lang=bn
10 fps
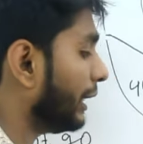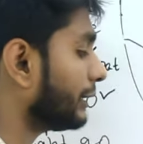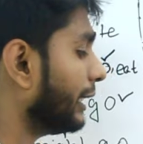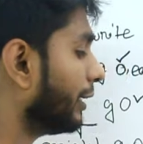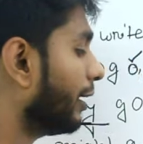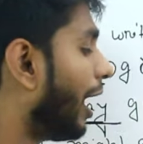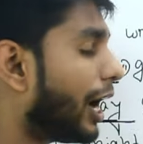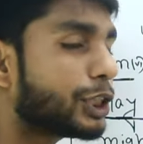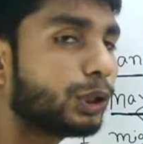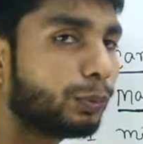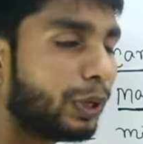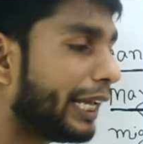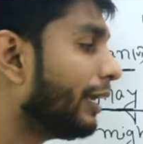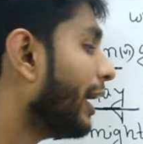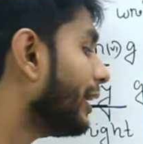পার্সেন্ট আর যদি
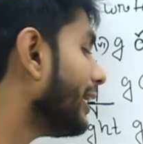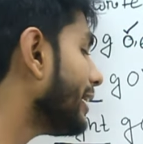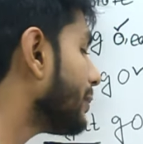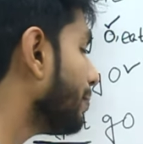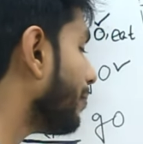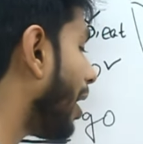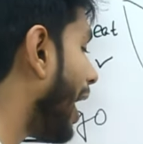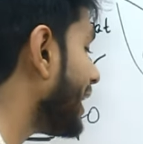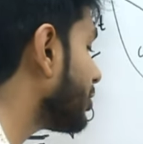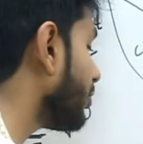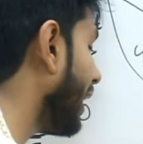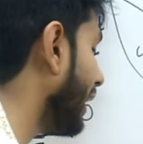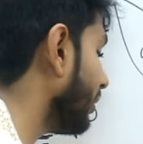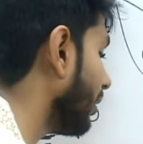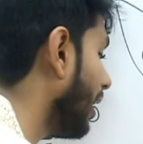বলি ইট মাইট রেইন